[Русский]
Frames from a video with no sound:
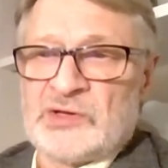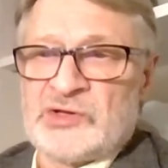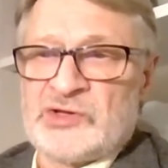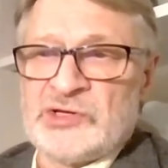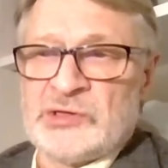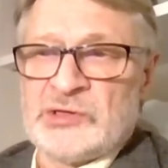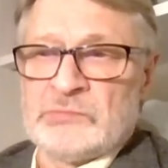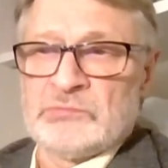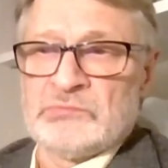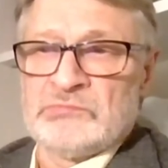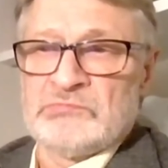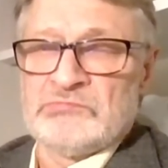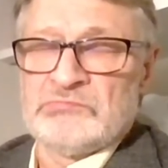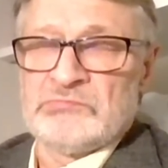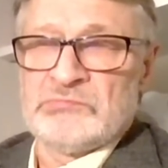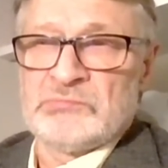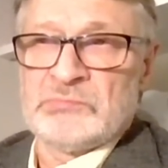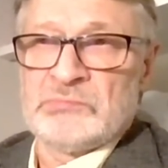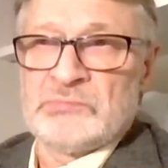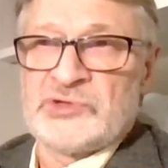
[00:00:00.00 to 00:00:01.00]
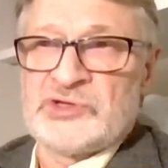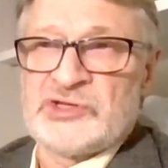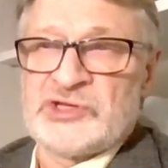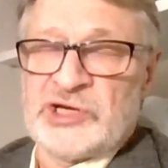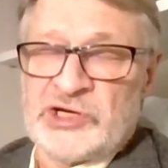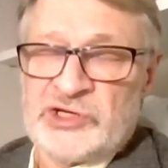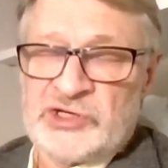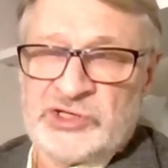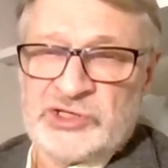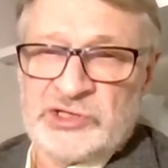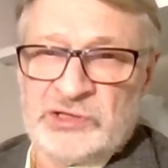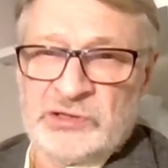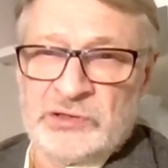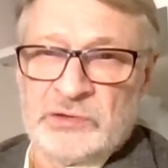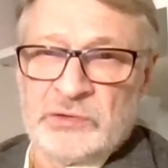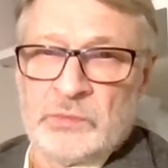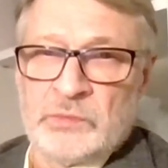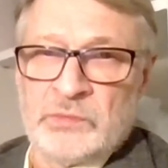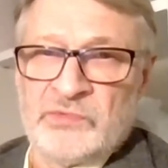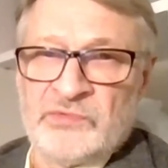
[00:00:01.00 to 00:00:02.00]
тем чаще
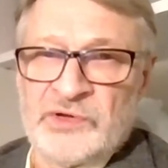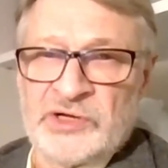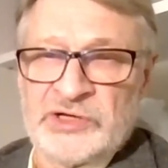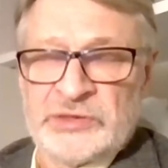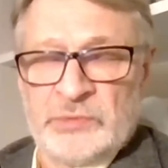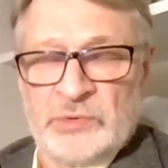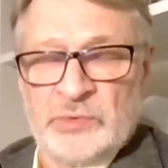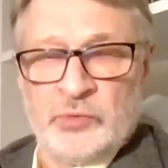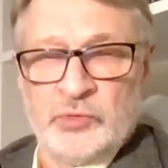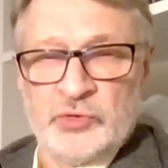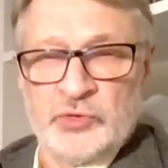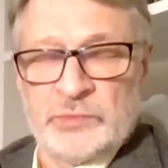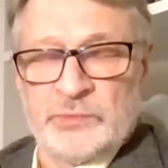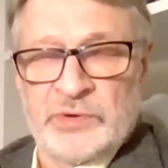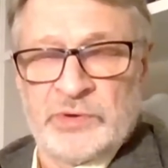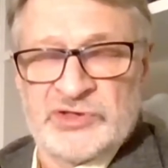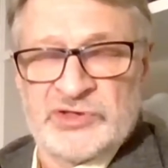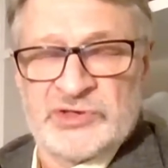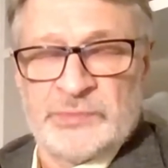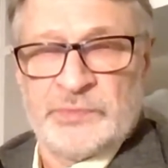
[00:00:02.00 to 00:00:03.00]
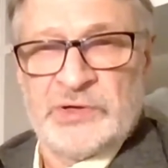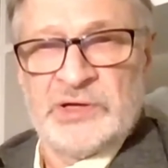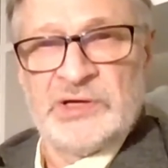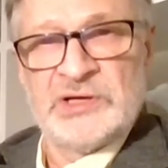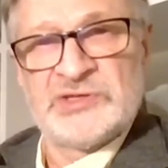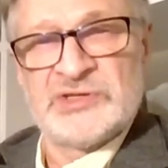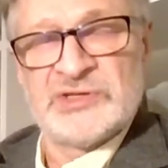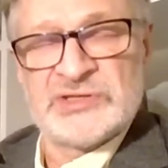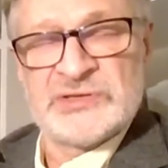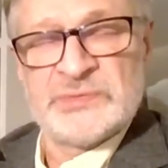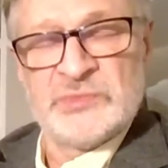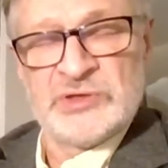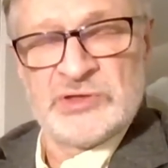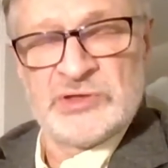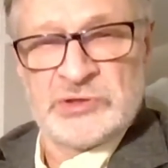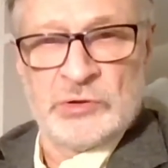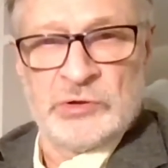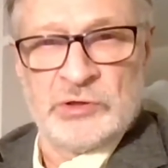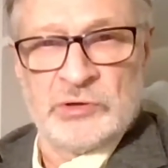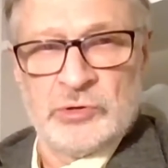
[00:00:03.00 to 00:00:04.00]
Владимир Путин просыпается с
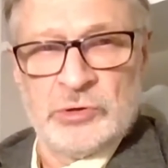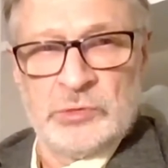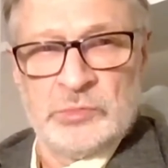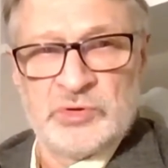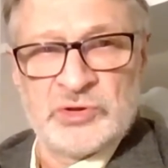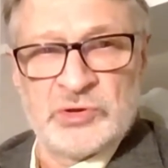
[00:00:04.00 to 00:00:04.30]
мыслью о том,